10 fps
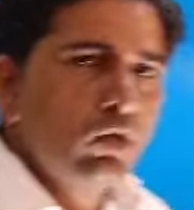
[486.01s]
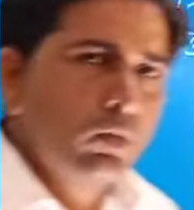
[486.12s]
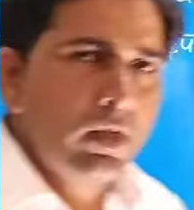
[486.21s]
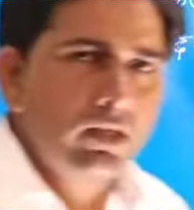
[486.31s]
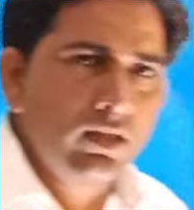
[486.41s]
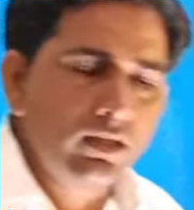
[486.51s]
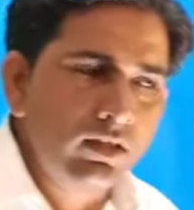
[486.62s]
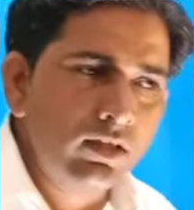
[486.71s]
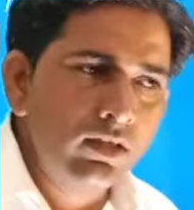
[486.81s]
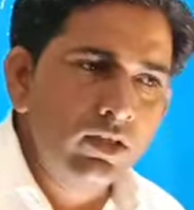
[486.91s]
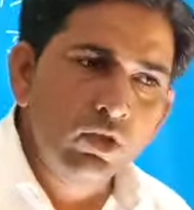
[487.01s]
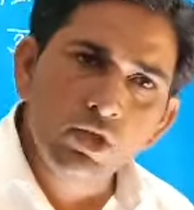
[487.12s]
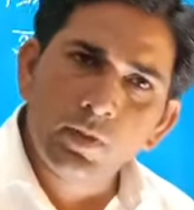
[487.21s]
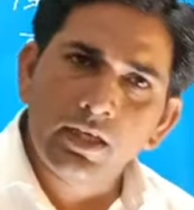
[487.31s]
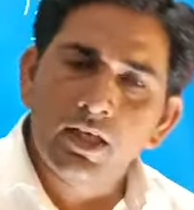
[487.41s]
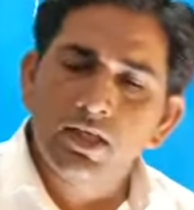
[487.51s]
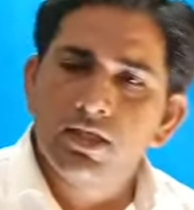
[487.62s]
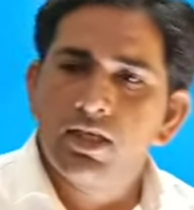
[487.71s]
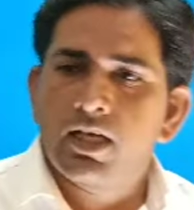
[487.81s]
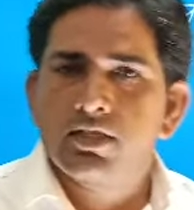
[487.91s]
उत्पाद कहते हैं तो इस प्रकार
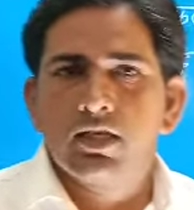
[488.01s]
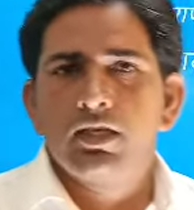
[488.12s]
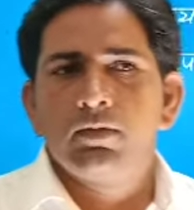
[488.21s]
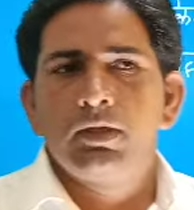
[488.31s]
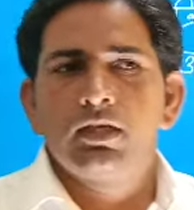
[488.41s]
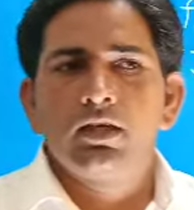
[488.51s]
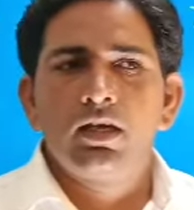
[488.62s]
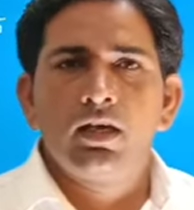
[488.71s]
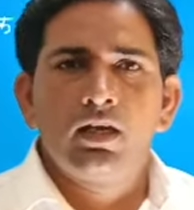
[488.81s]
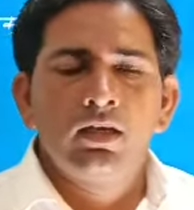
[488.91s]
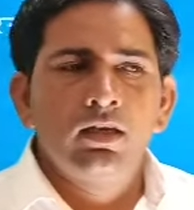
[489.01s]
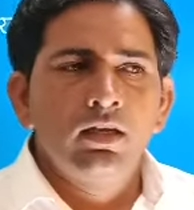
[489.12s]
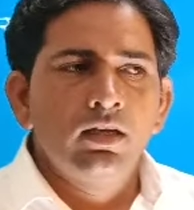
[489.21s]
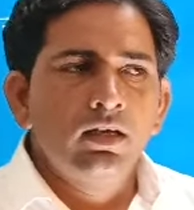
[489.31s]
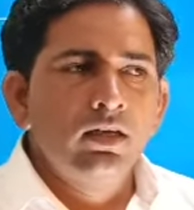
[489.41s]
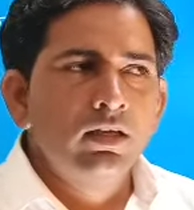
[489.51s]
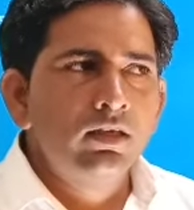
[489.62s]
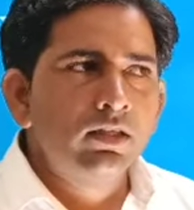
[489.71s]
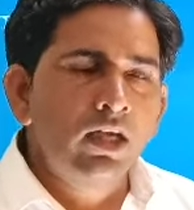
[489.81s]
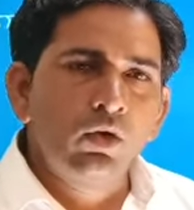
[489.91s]
से रासायनिक अभिक्रिया
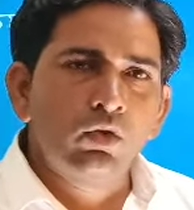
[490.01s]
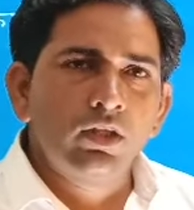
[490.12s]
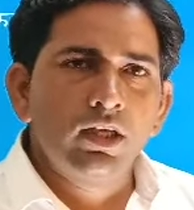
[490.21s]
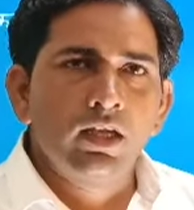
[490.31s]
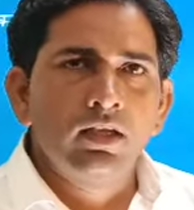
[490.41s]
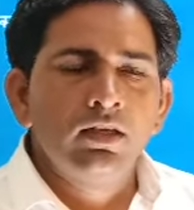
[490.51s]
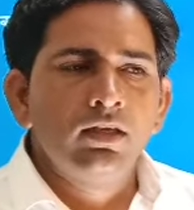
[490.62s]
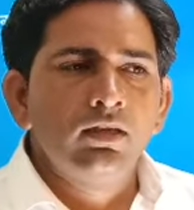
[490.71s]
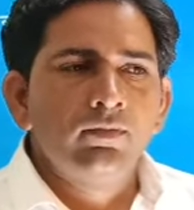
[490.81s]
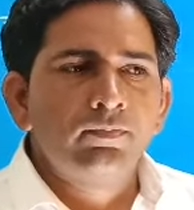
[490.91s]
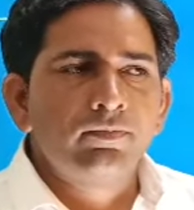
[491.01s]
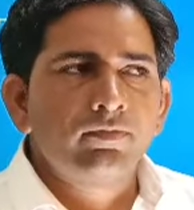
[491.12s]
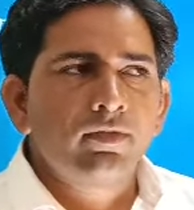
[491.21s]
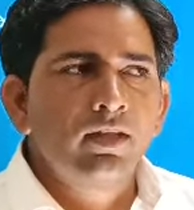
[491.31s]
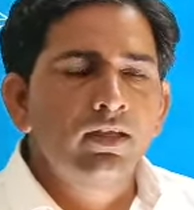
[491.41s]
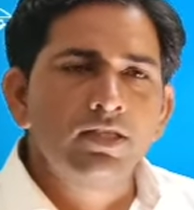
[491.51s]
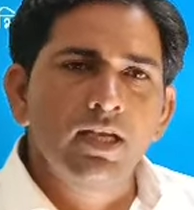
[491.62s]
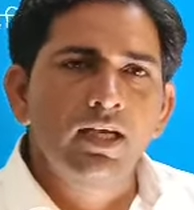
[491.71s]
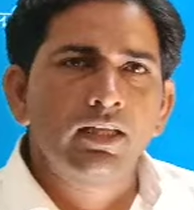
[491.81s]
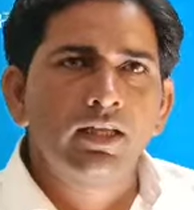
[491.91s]
क्या होती है
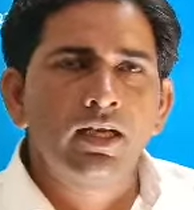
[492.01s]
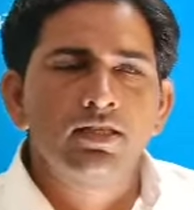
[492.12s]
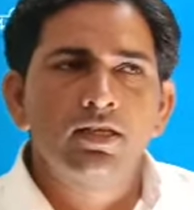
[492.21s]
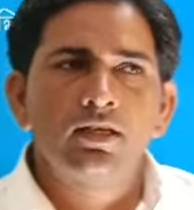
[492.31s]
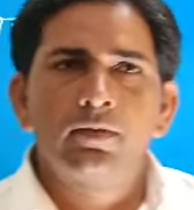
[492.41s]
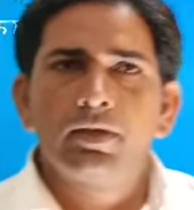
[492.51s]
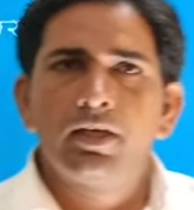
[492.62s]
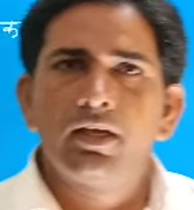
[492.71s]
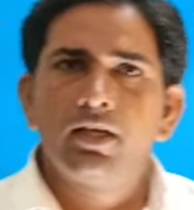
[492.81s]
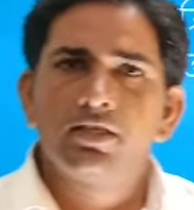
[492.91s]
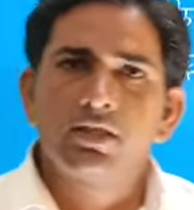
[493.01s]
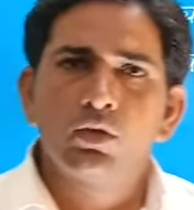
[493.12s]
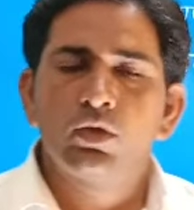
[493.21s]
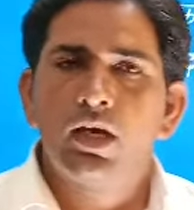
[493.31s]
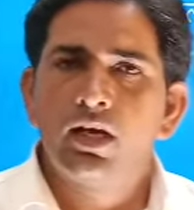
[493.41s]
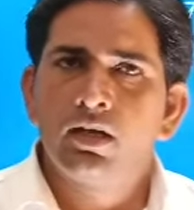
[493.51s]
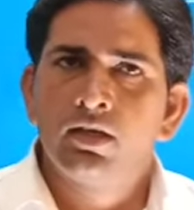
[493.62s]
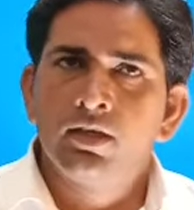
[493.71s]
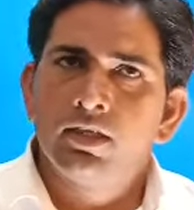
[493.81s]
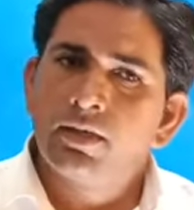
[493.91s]
किसे कहते हैं रासायनिक अभिक्रिया इसके उदाहरण
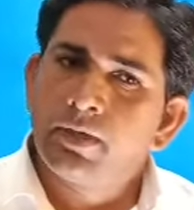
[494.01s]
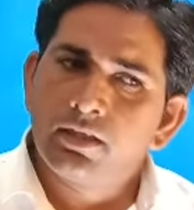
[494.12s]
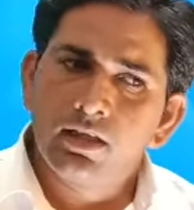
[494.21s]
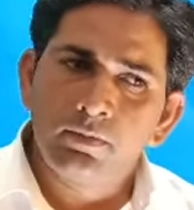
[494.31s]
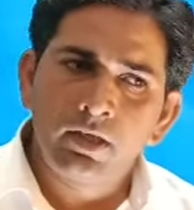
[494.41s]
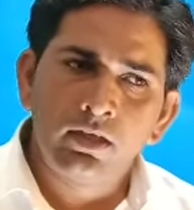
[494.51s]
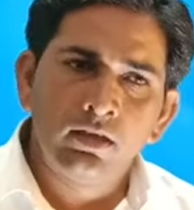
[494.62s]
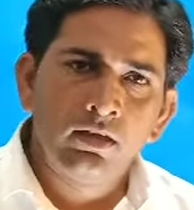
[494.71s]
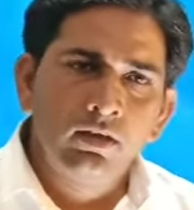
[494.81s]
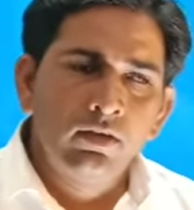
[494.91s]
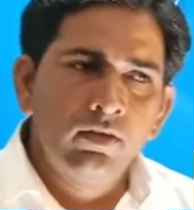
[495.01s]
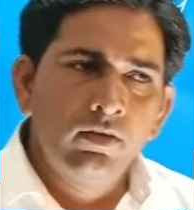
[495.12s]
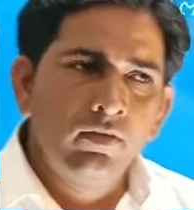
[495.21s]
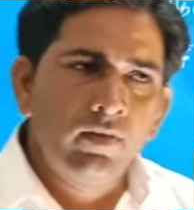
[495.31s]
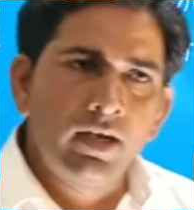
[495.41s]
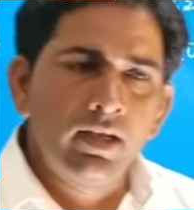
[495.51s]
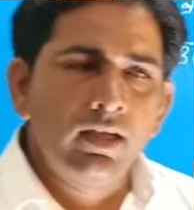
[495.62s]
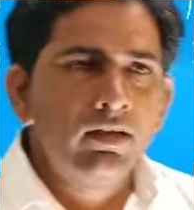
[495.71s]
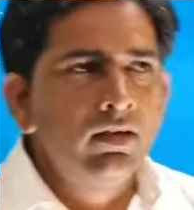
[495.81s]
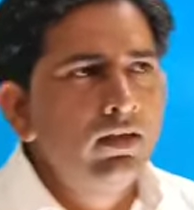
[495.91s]
ये बातें हमने पढ़ी है